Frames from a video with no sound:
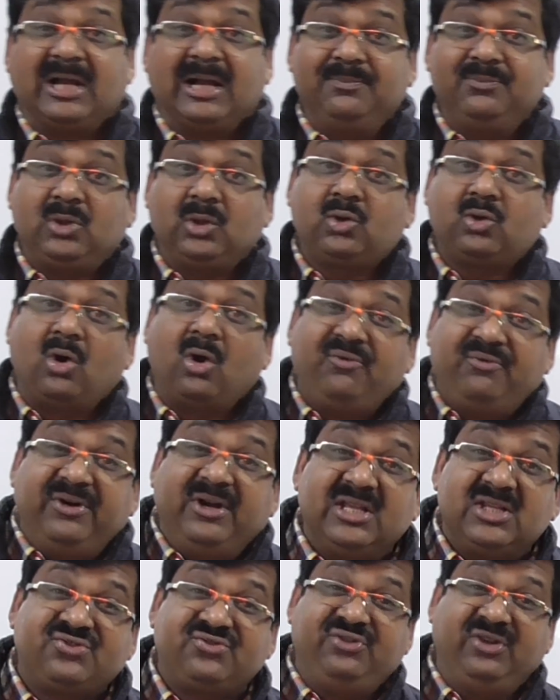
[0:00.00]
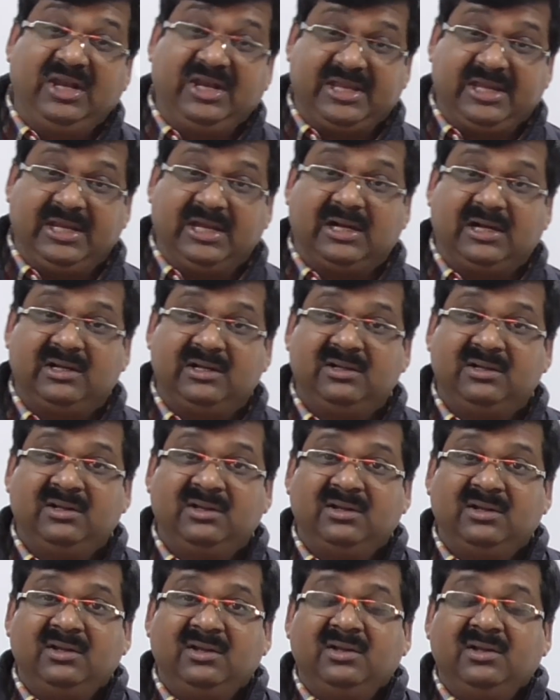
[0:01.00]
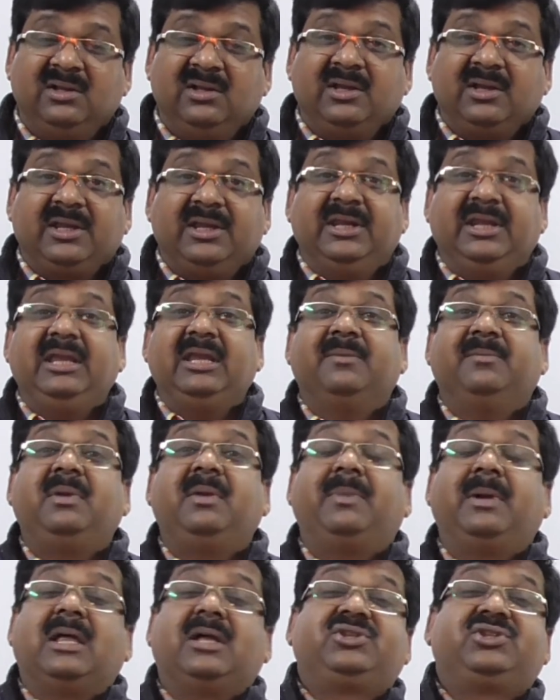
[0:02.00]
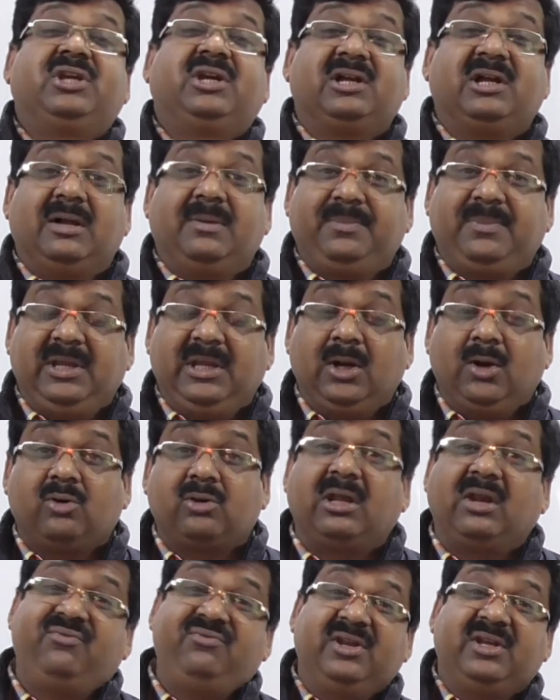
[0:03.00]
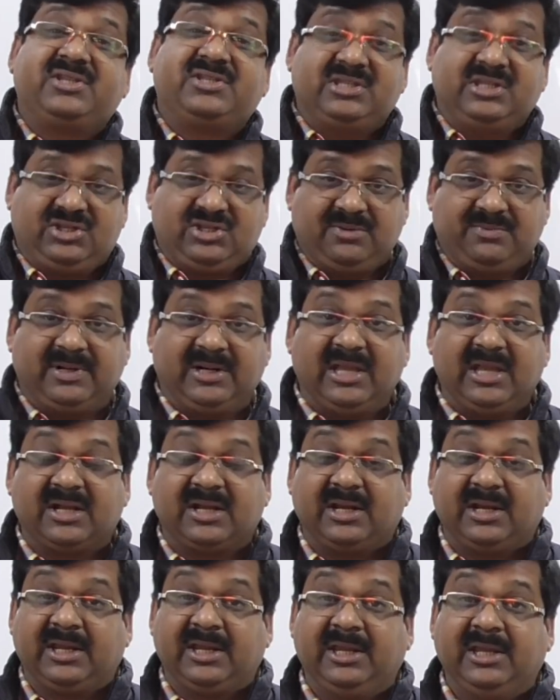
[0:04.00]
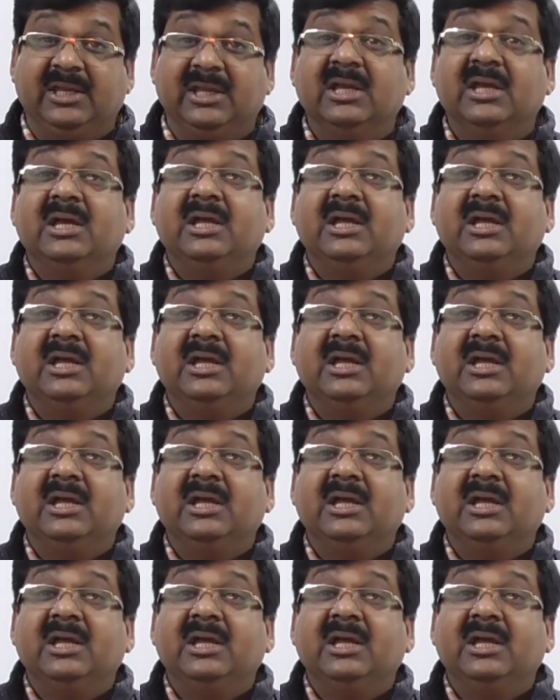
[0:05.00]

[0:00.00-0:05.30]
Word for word: शाम तक कॉन्फिडेंस फील किया कि नहीं हमने बड़ा अच्छा काम किया और कल फिर इससे अच्छा बढ़िया करेंगे